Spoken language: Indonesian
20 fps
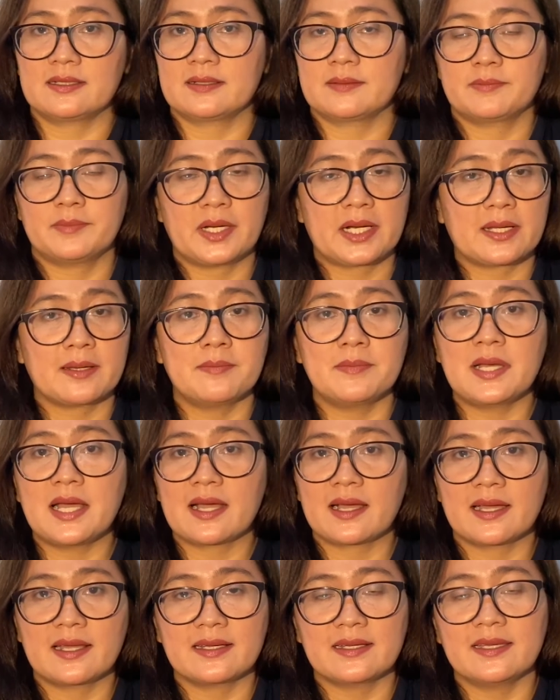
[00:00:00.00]

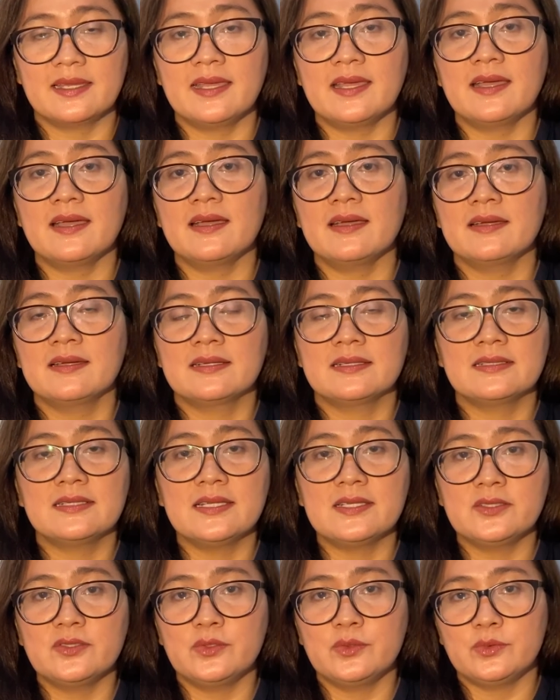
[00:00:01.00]
perkembangannya
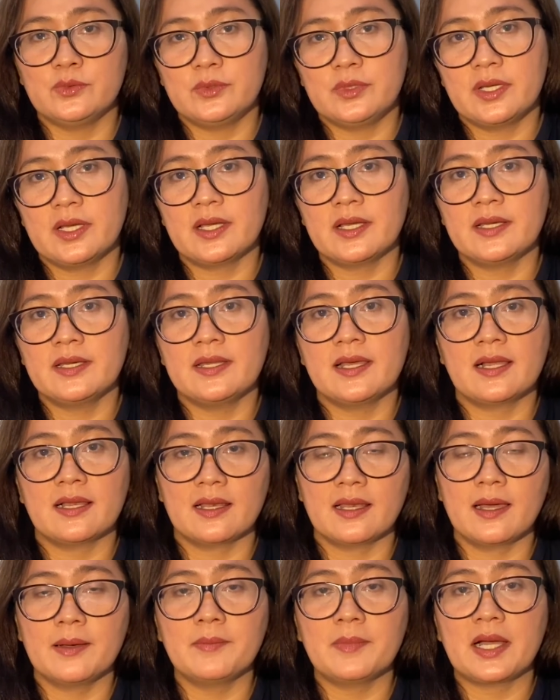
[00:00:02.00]
dan juga
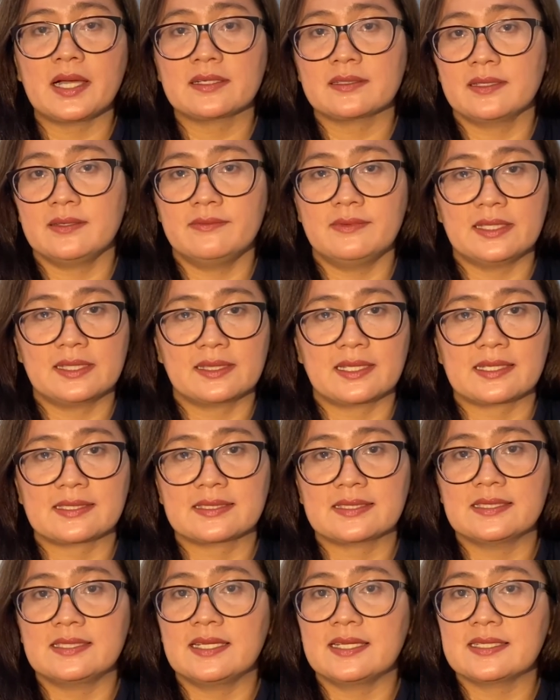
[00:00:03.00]
dalam
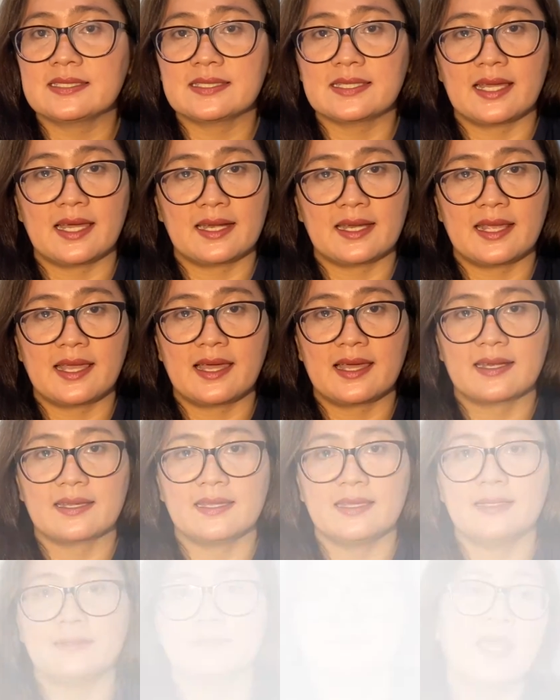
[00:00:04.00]
aktivitasnya
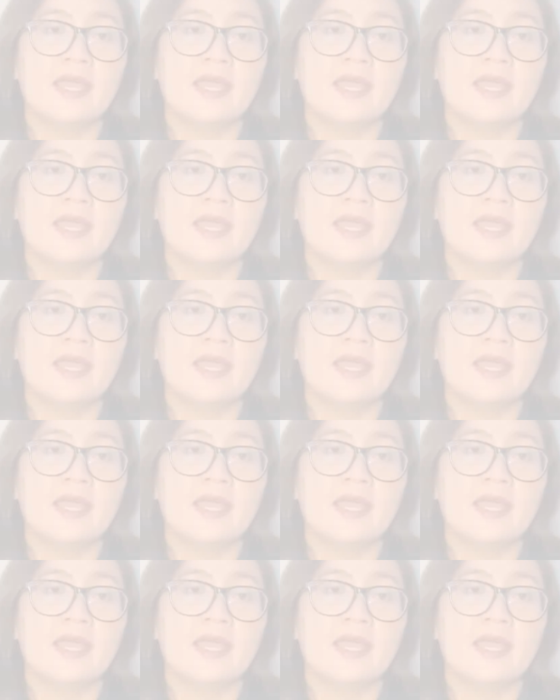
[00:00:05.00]
sehari-hari.